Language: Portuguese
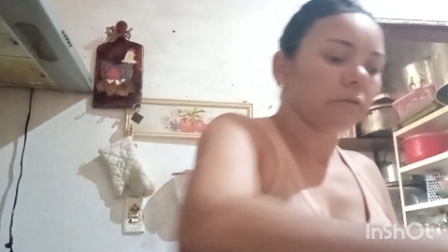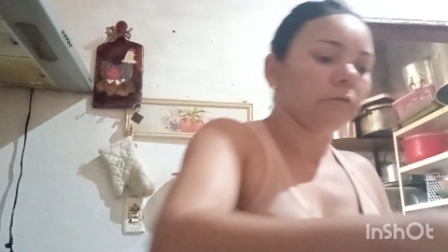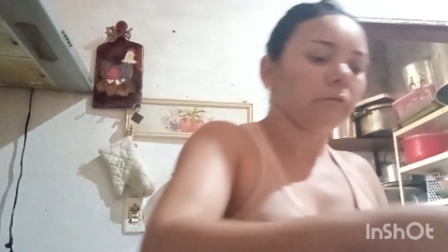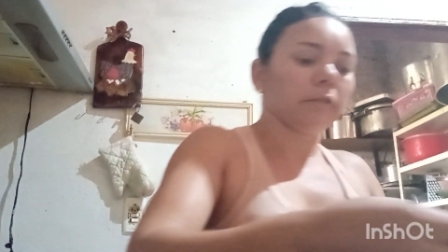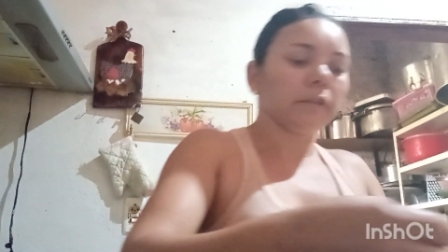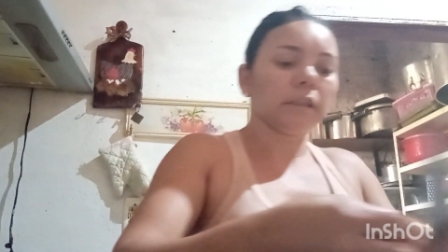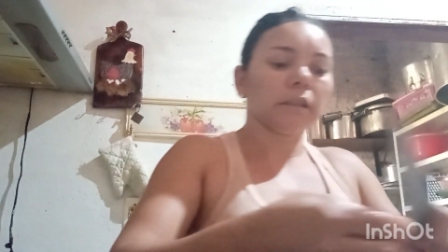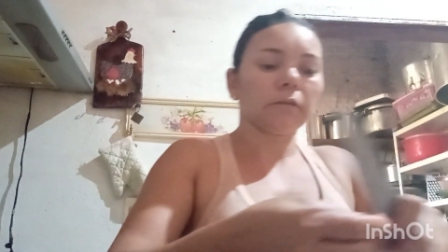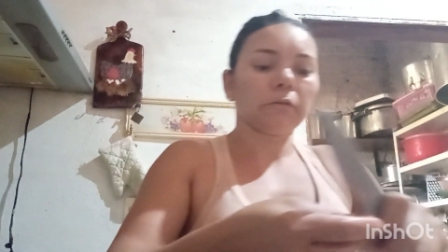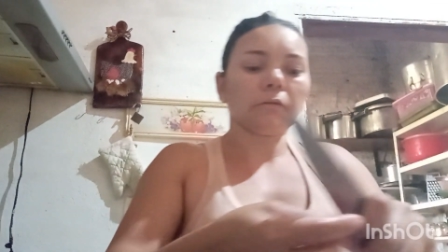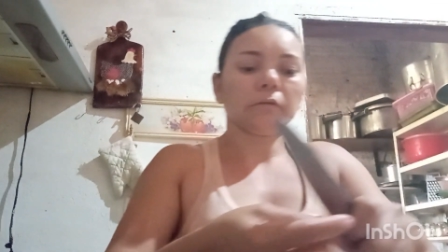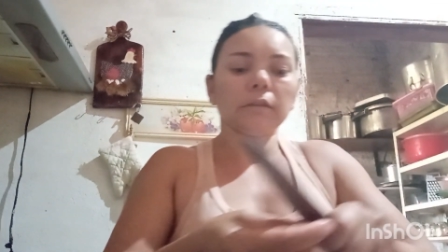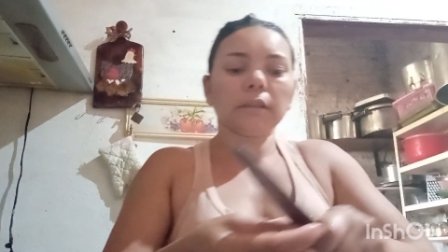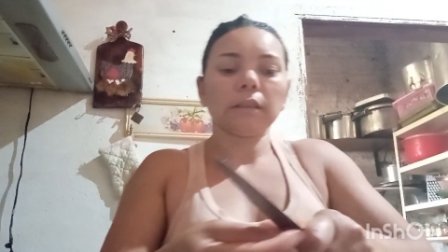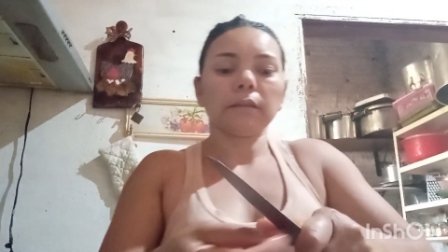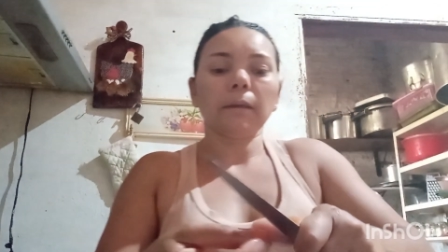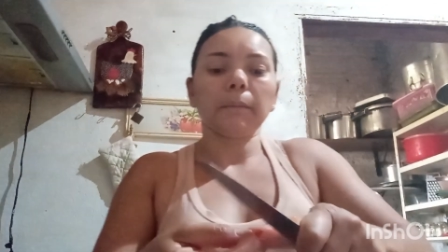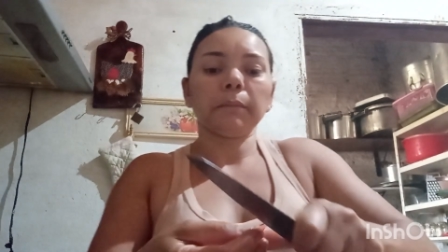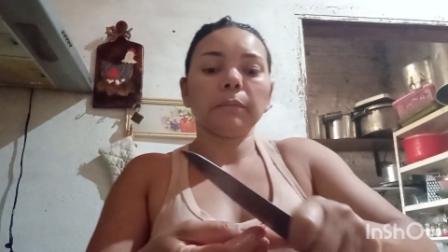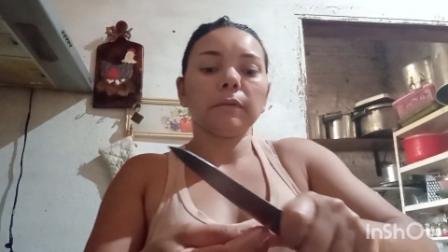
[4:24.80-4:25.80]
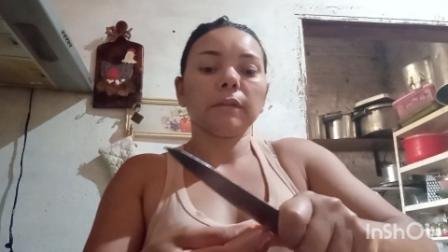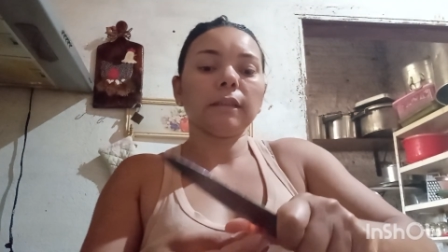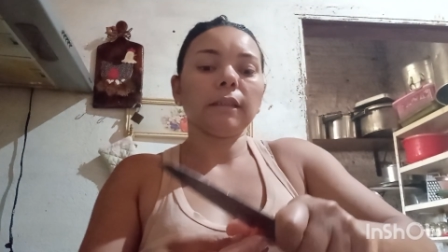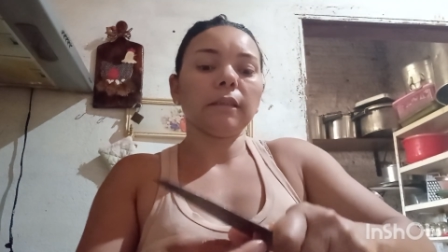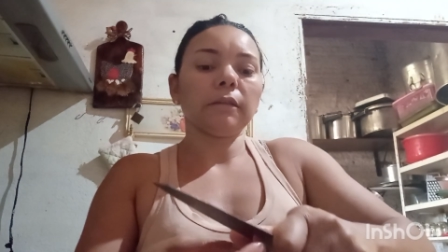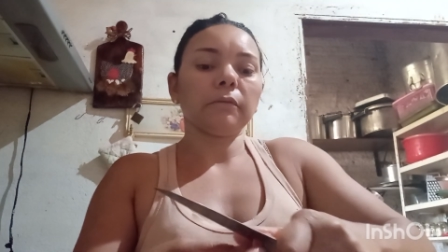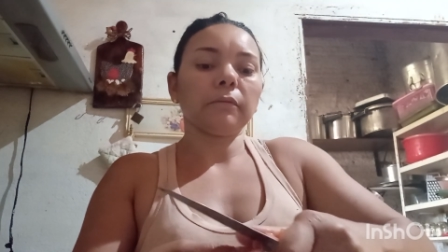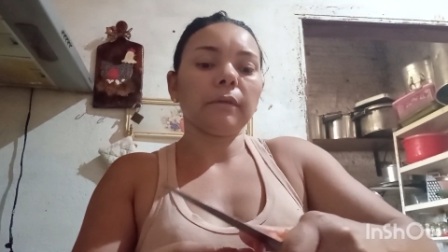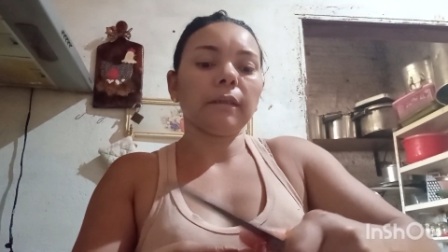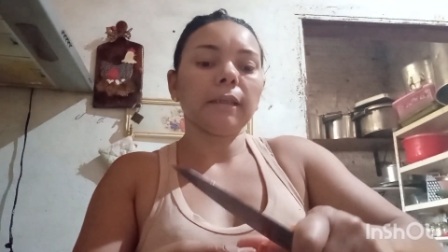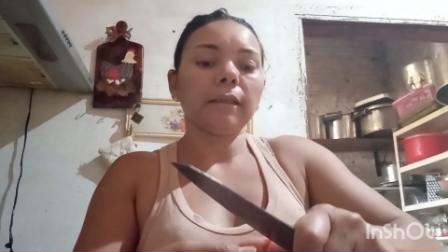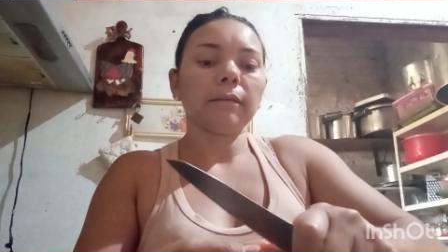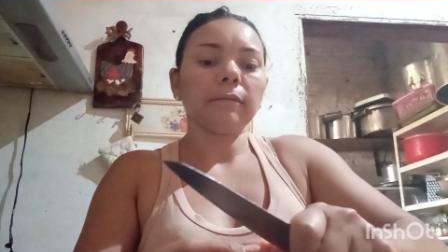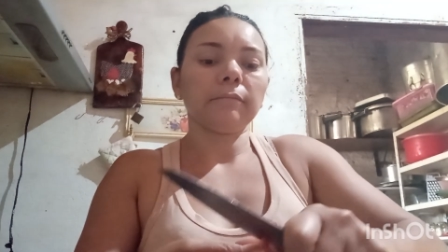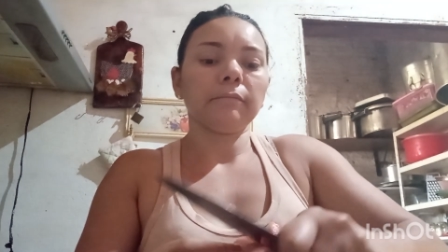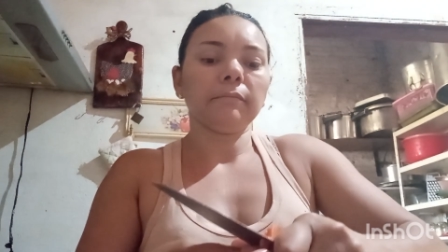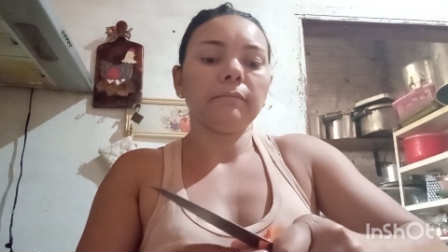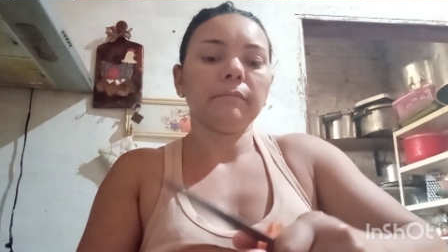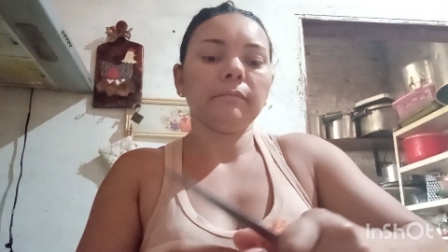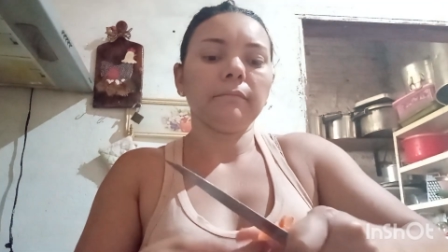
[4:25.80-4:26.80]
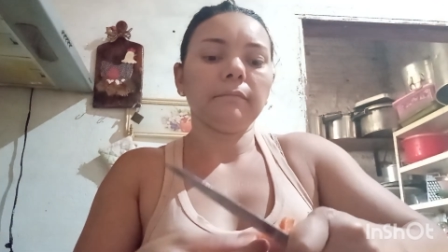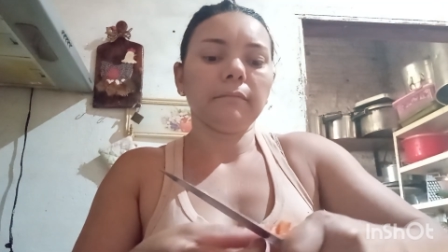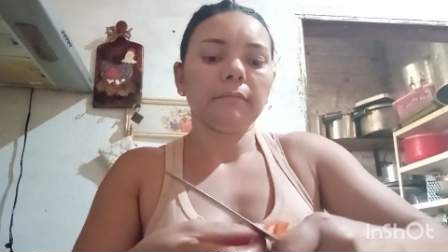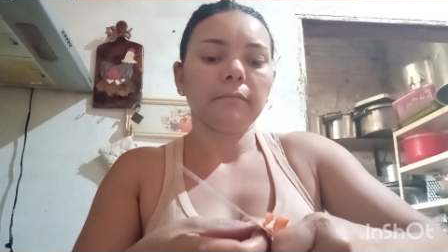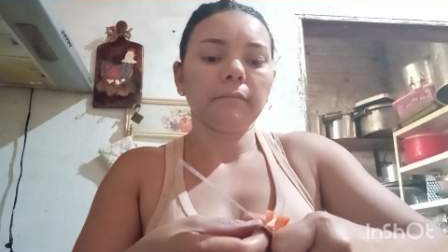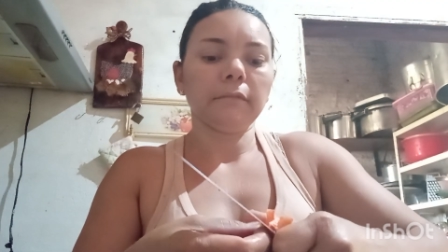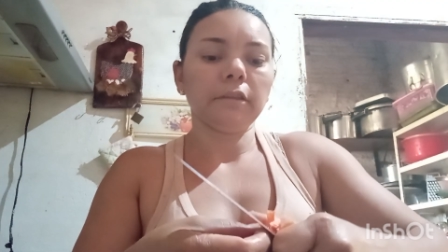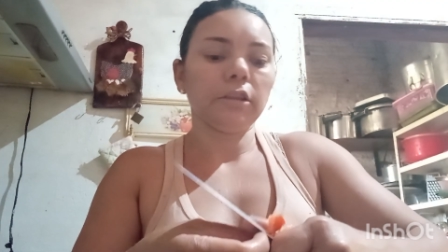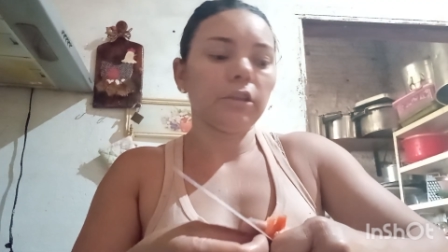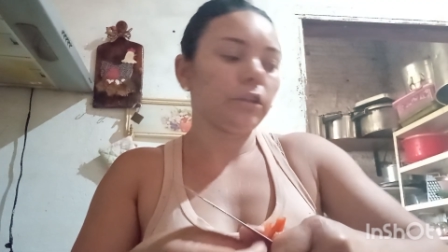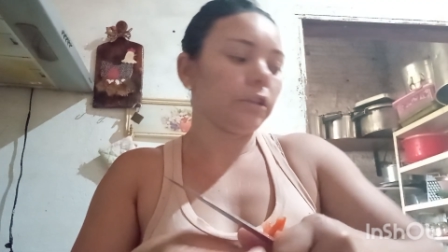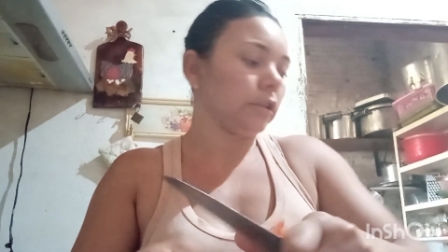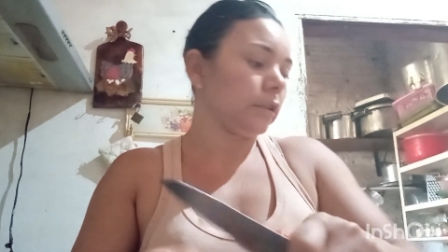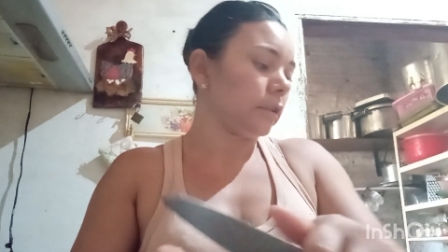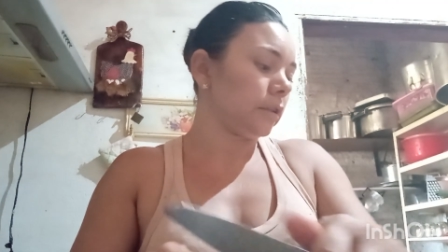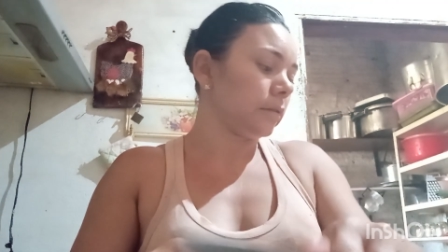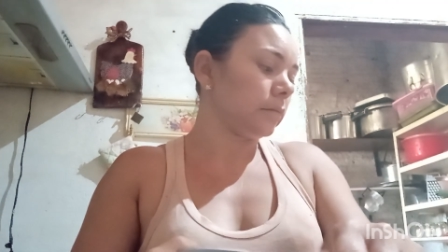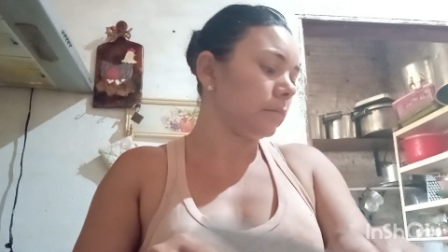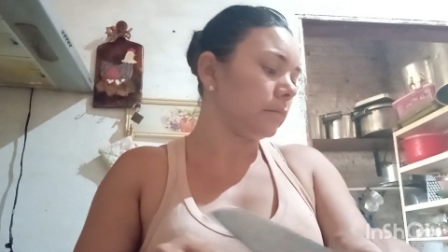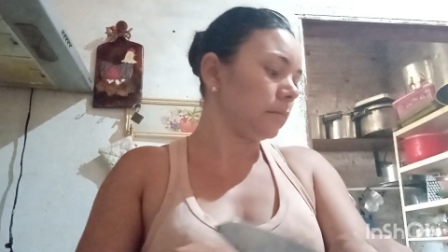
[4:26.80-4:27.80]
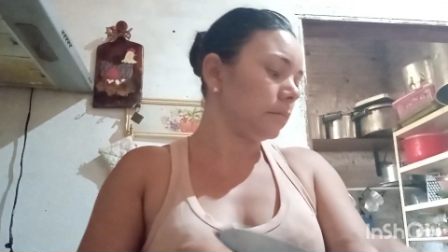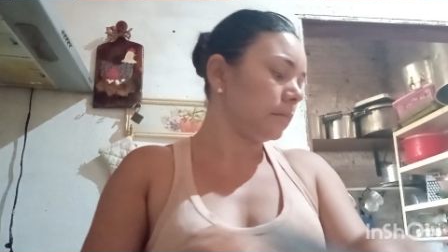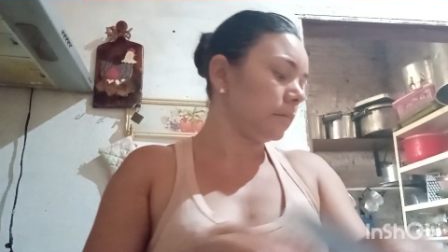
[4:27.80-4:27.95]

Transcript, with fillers: Vou ver se eu, se eu aposento ela. Bichinha.